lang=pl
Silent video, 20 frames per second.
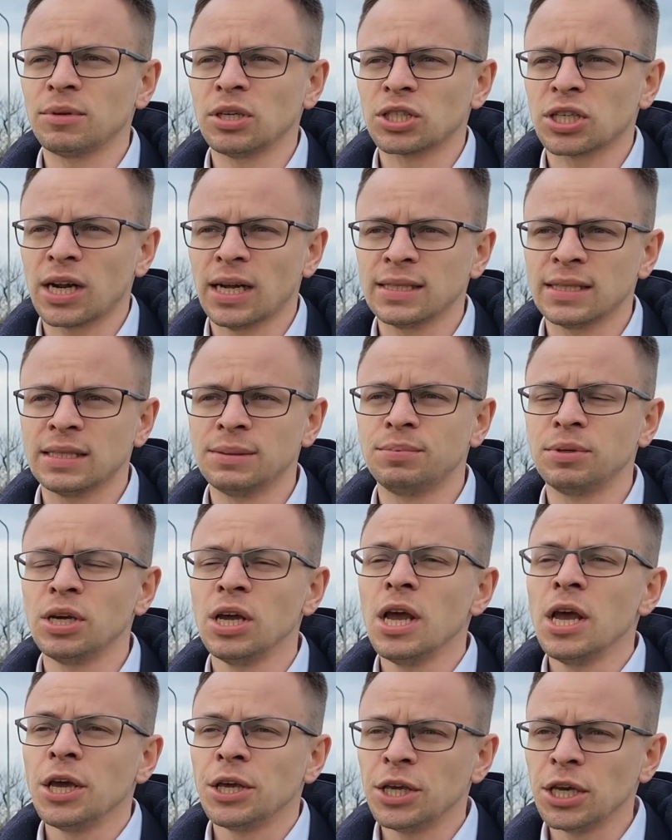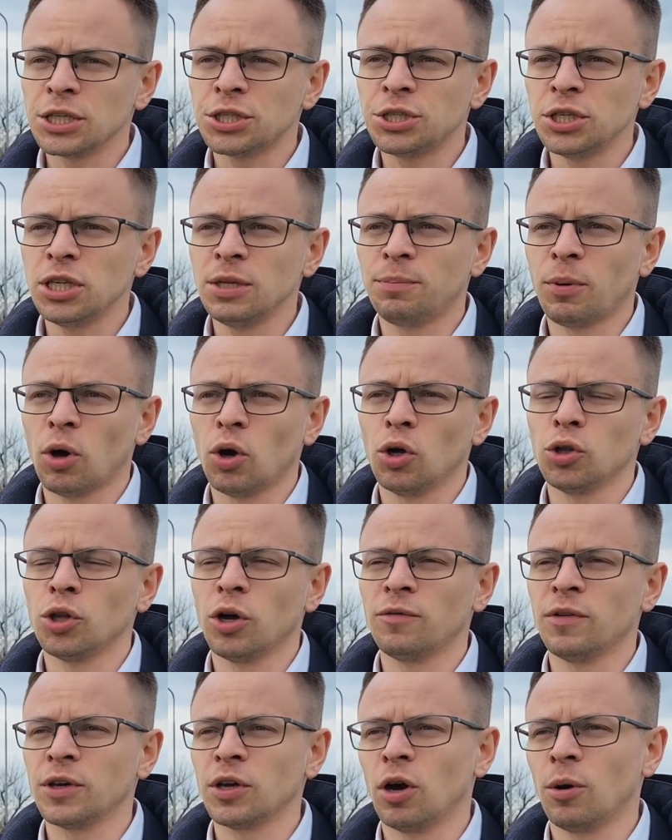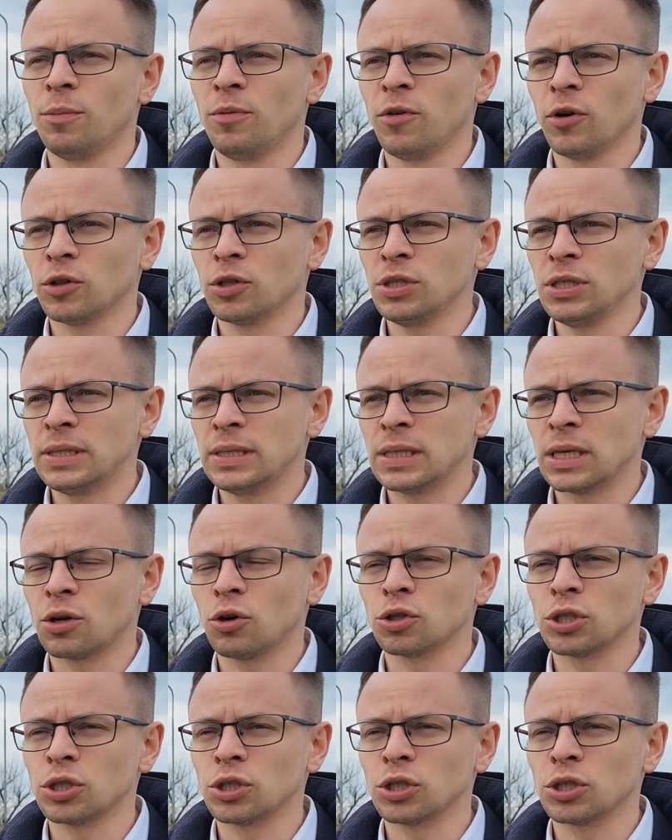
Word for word: Mieszkańcy by jeździli po nowej obwodnicy,